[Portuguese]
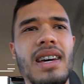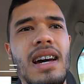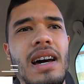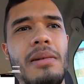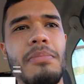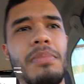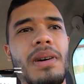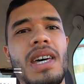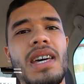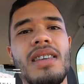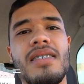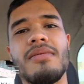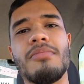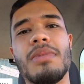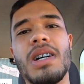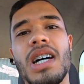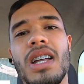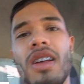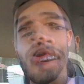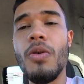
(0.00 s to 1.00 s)
né, rapaz?
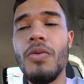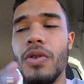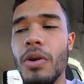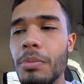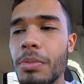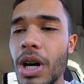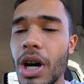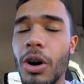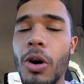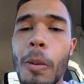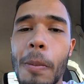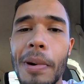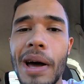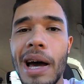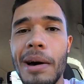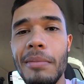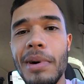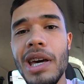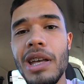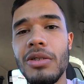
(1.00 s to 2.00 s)
Mano, bom, vamos dar
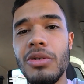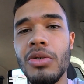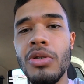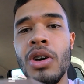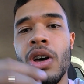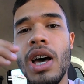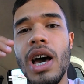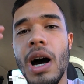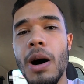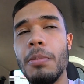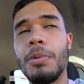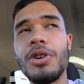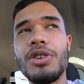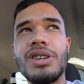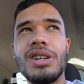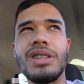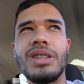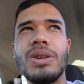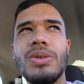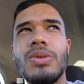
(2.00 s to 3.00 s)
acompanhamento ao
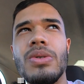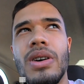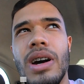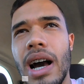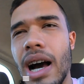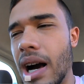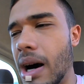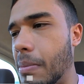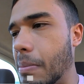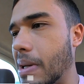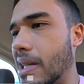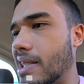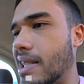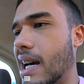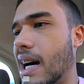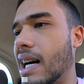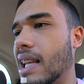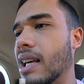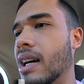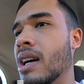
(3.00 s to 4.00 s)
projetão do carro,
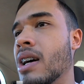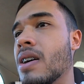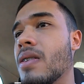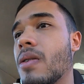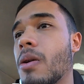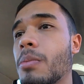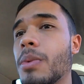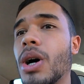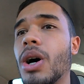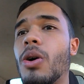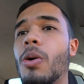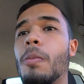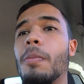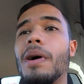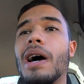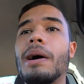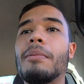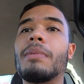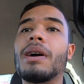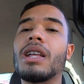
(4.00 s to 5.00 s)
rapaziada. Vamos dar
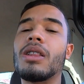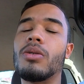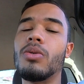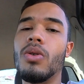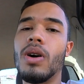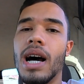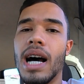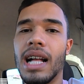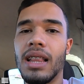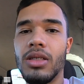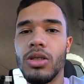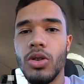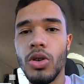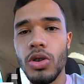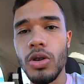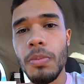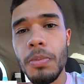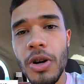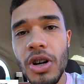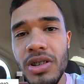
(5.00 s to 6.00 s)
acompanhamento a
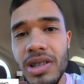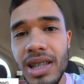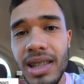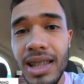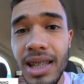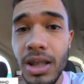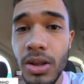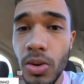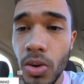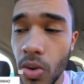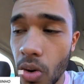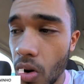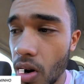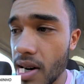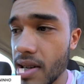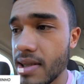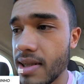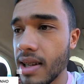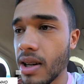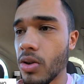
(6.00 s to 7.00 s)
todo o projeto aí do
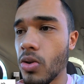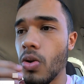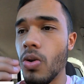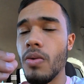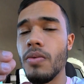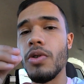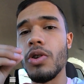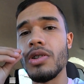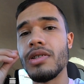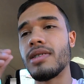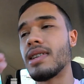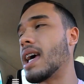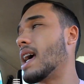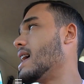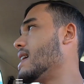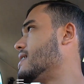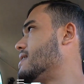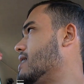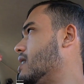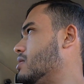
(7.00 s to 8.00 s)
Corsa com
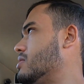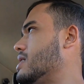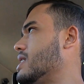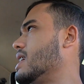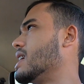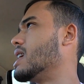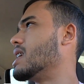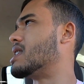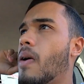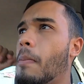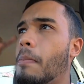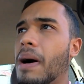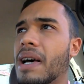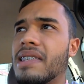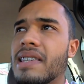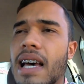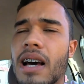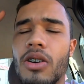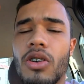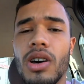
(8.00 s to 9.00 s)
vocês. E é o seguinte, vamos
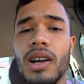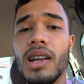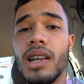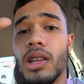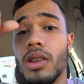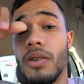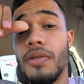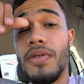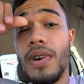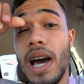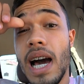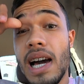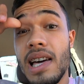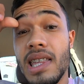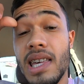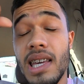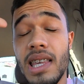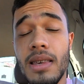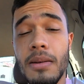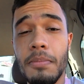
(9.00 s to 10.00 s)
passar agora ali no
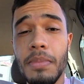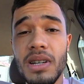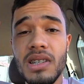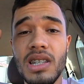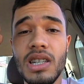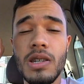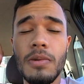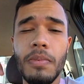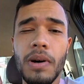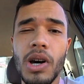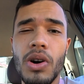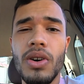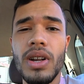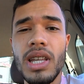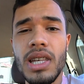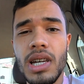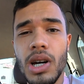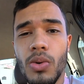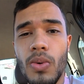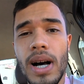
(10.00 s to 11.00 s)
ferragista pra gente pegar uma
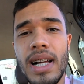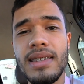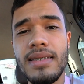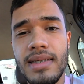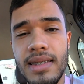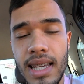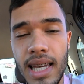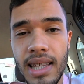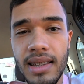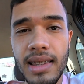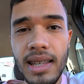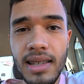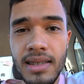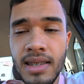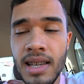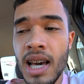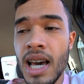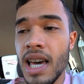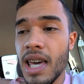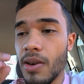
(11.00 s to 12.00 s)
lixa
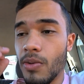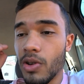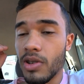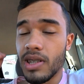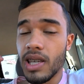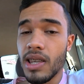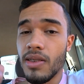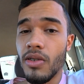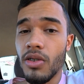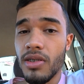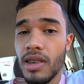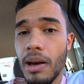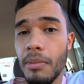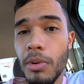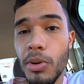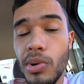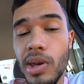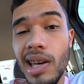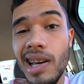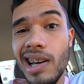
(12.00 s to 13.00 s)
400 e vocês vão
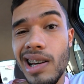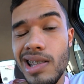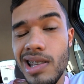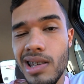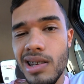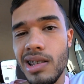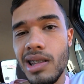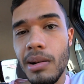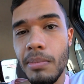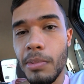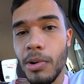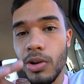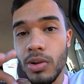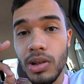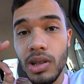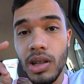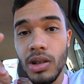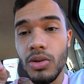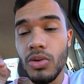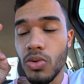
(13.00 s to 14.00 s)
saber o que, que a gente tá
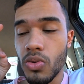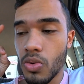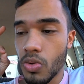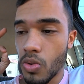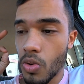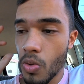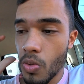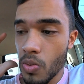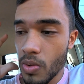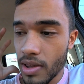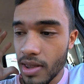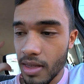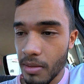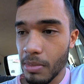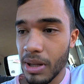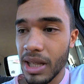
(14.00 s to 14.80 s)
aprontando com esses